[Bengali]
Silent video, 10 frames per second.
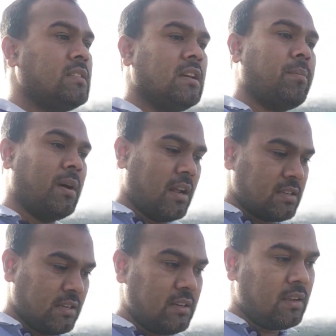জাপান
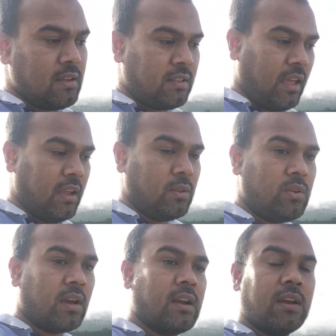আসেন তাই এই
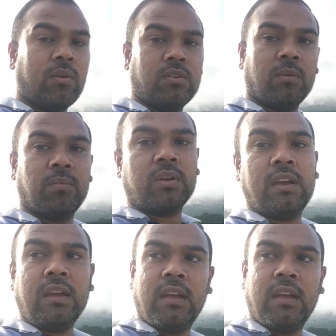দুইটা ক্যাটাগরি সম্পর্কে